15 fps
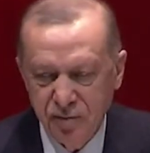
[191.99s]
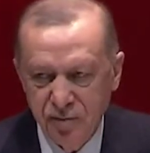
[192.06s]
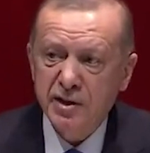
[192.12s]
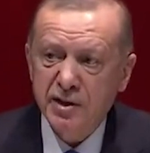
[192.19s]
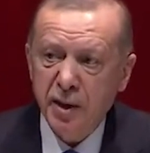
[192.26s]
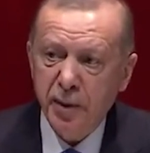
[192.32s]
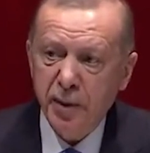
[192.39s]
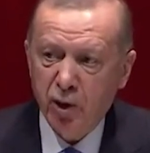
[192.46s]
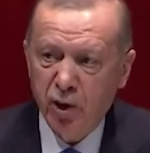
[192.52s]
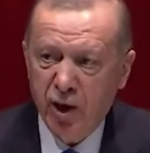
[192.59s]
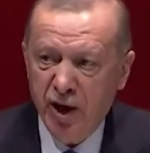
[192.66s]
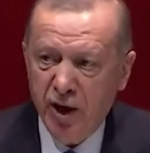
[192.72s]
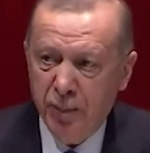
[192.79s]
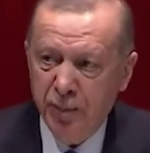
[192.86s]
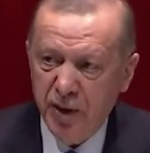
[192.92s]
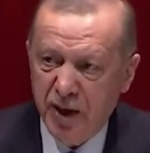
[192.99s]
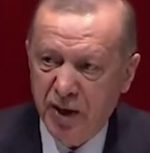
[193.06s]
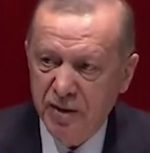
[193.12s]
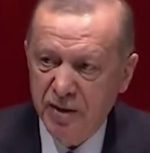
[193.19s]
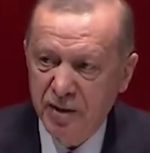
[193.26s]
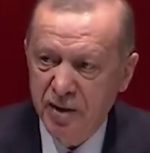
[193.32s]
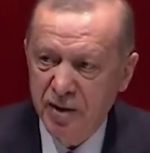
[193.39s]
Bu sisteme göre
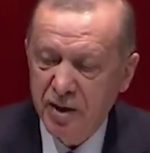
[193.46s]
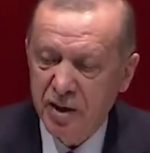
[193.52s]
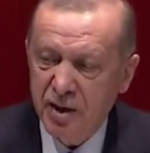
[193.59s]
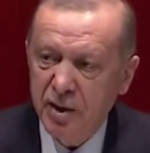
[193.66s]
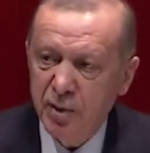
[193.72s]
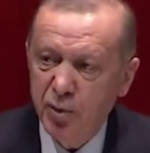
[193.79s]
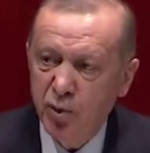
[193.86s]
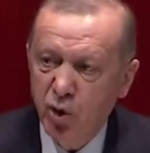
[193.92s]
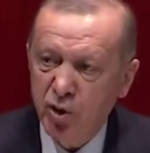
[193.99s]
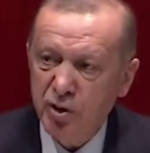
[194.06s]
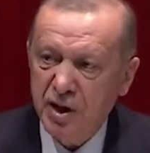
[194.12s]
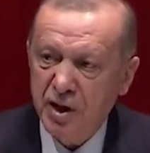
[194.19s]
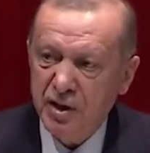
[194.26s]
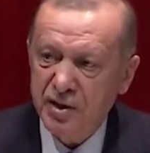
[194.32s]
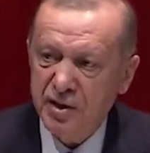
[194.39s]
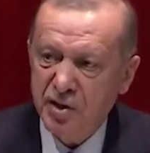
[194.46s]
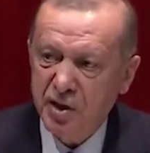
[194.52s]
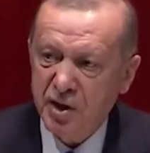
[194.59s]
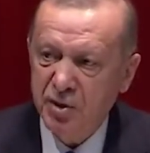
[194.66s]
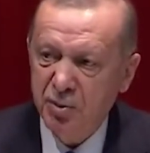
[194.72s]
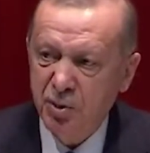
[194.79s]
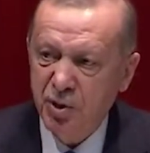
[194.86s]
yapılan
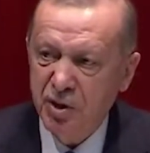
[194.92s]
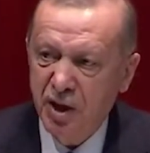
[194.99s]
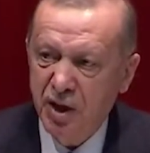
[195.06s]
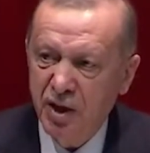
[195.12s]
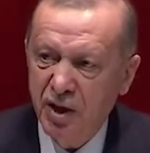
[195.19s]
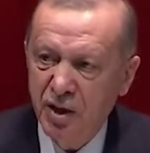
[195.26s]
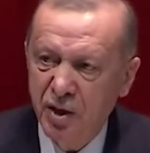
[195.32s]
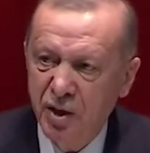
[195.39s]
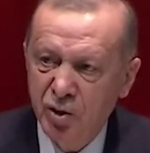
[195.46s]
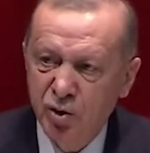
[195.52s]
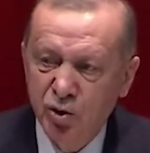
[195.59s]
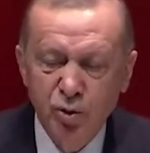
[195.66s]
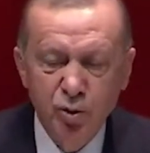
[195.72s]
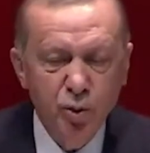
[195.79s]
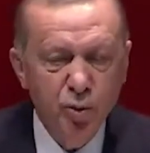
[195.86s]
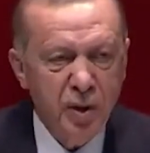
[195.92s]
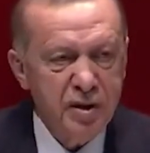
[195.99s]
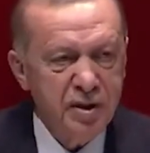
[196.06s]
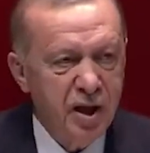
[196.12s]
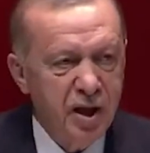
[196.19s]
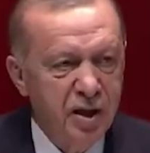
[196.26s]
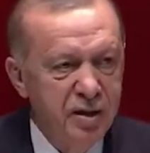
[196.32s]
2018 seçiminde
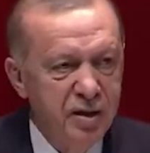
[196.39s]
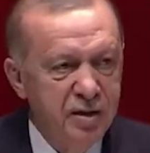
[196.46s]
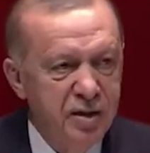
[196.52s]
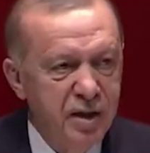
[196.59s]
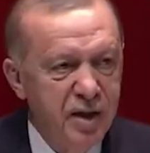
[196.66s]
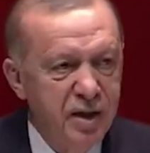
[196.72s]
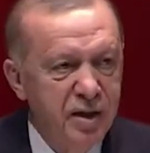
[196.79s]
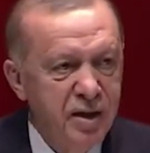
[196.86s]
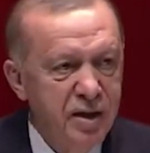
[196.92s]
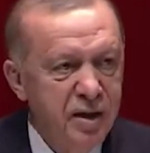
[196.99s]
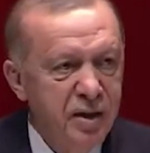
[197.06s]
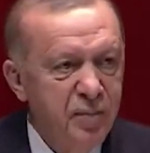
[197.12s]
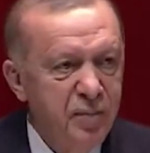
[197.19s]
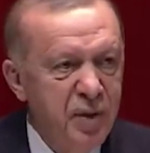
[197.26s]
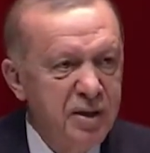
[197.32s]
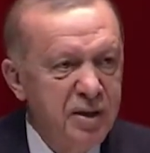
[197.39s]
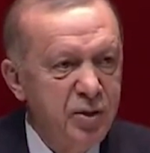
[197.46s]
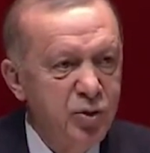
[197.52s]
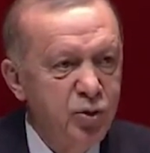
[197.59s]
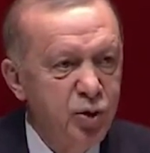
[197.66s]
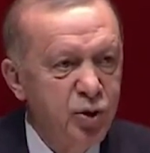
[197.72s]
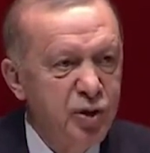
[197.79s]
Cumhurbaşkanlığında
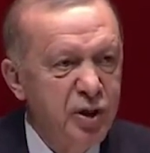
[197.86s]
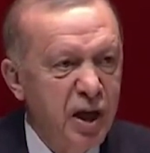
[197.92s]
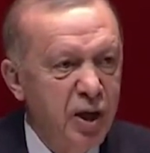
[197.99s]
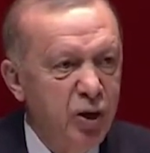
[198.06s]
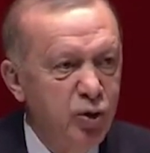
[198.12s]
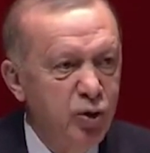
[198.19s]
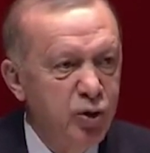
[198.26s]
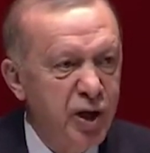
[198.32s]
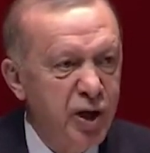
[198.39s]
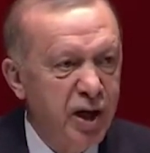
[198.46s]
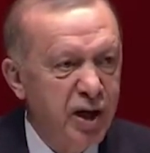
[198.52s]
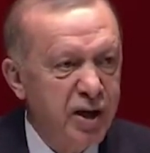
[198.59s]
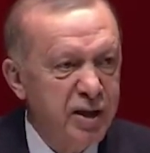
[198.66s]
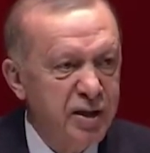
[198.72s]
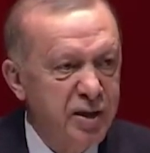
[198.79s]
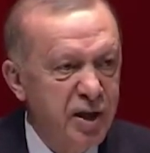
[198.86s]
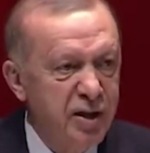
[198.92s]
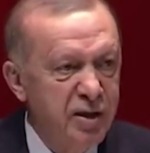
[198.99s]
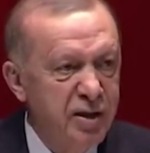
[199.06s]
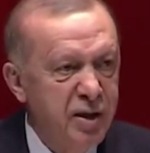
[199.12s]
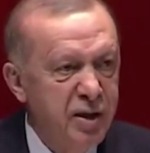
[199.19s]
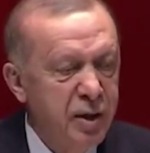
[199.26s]
biz yüzde %53'e
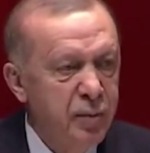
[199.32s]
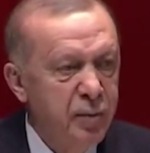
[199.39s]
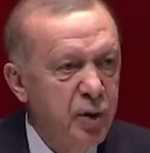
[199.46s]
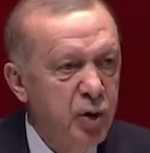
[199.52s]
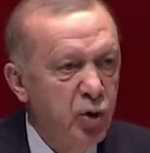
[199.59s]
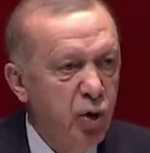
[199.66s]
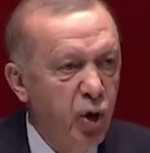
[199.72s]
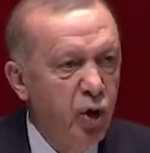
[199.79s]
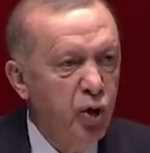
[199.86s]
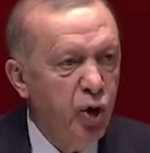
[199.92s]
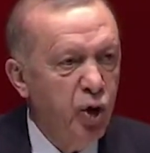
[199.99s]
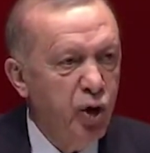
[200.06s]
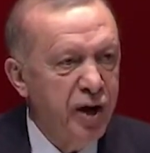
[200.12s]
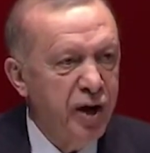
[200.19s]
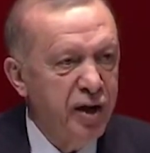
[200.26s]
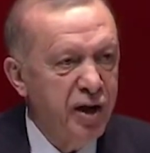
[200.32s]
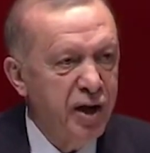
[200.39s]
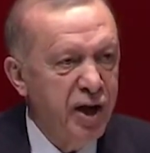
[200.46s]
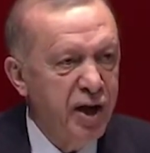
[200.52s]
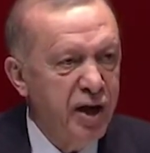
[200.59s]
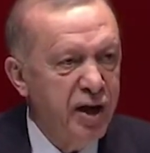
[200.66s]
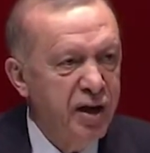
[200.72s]
yaklaşan bir oy
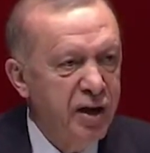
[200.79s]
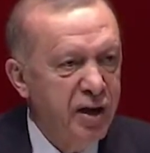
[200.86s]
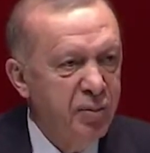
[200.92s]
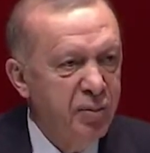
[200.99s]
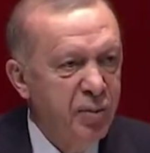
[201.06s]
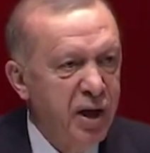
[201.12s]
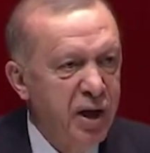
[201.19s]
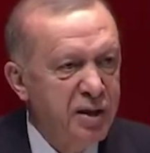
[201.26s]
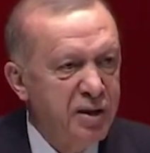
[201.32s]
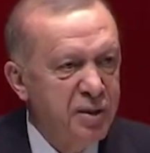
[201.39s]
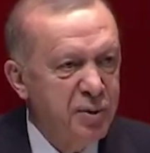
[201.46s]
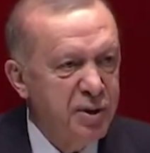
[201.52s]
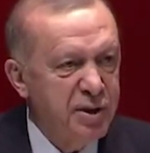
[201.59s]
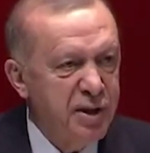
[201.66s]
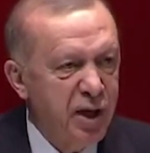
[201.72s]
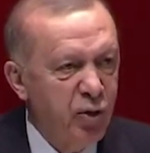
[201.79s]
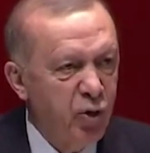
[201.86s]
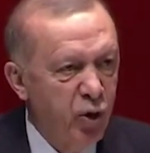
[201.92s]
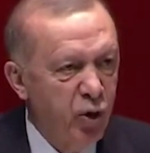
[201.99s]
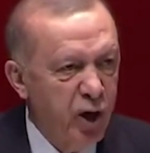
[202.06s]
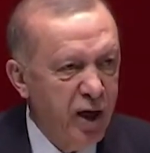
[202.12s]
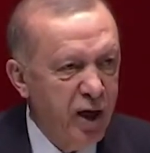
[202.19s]
oranıyla
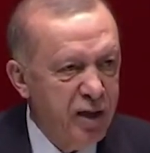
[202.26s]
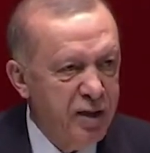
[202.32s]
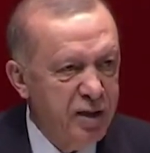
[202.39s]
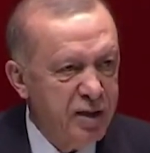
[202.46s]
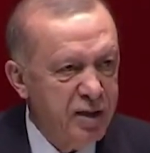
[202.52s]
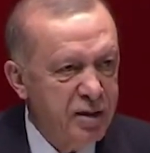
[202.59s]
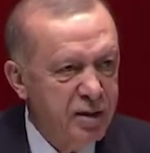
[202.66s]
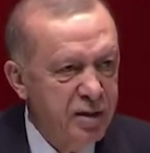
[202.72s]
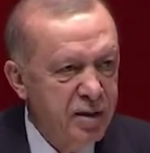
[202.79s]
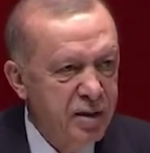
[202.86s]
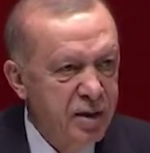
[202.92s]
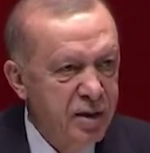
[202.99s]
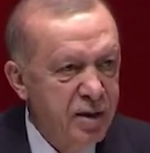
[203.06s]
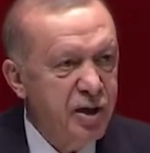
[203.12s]
milletimizden onay aldık.